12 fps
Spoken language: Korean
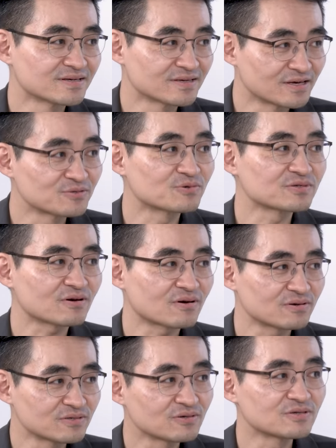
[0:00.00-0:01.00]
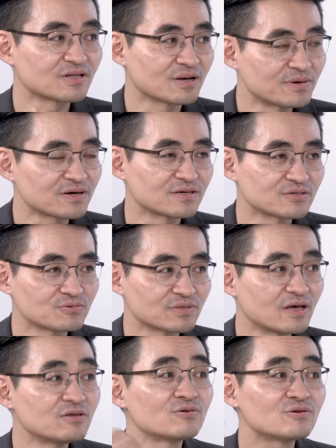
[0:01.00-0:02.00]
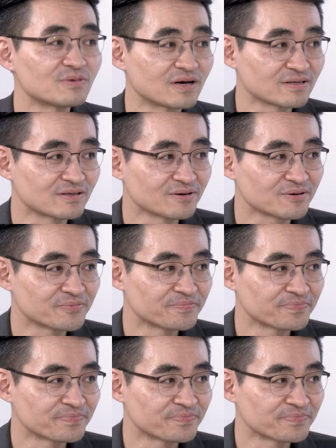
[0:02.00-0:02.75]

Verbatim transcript: 계속 천천히 담아가시고 내년을 봐야 돼요.